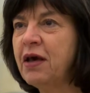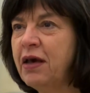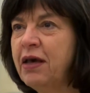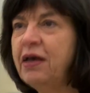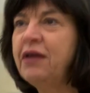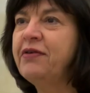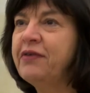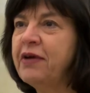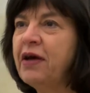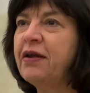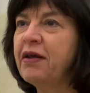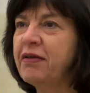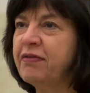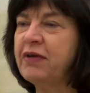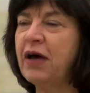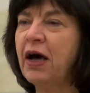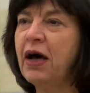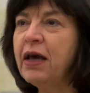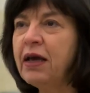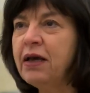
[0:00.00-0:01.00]
hinter
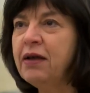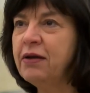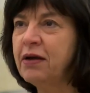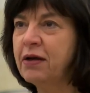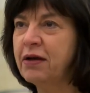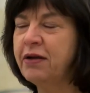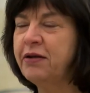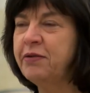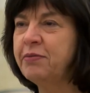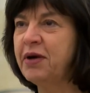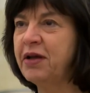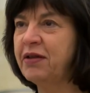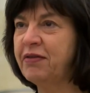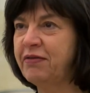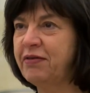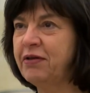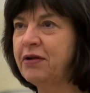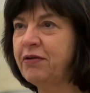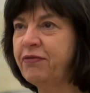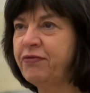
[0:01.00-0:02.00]
das eigene
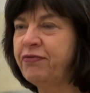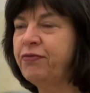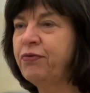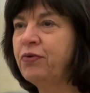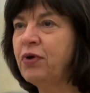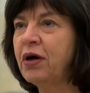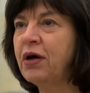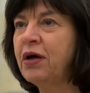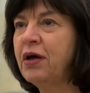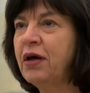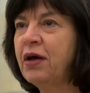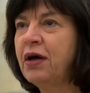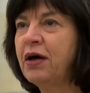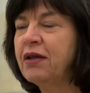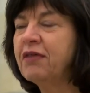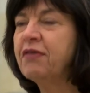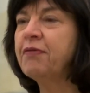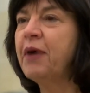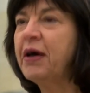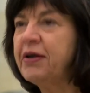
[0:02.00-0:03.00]
Klimaziel für
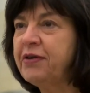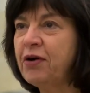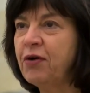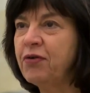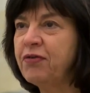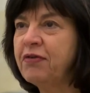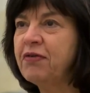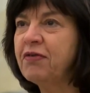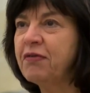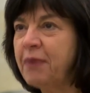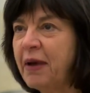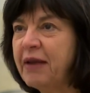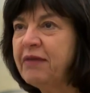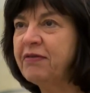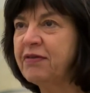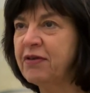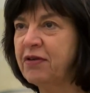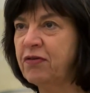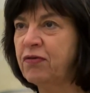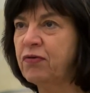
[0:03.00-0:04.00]

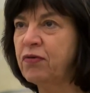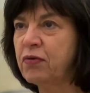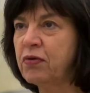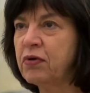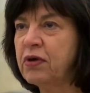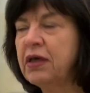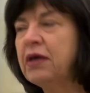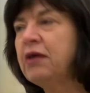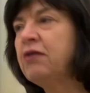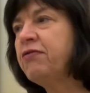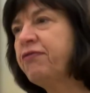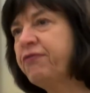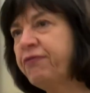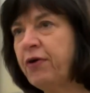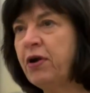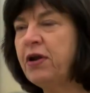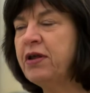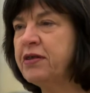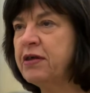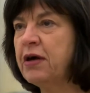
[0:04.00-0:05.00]
2020 zurückgehen.
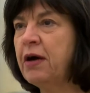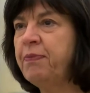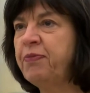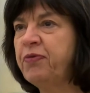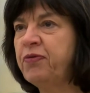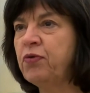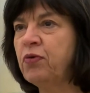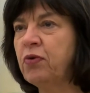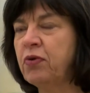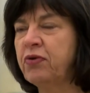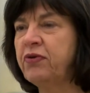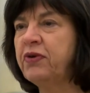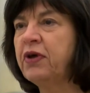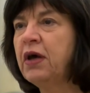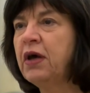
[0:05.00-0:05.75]
Völlig absurd.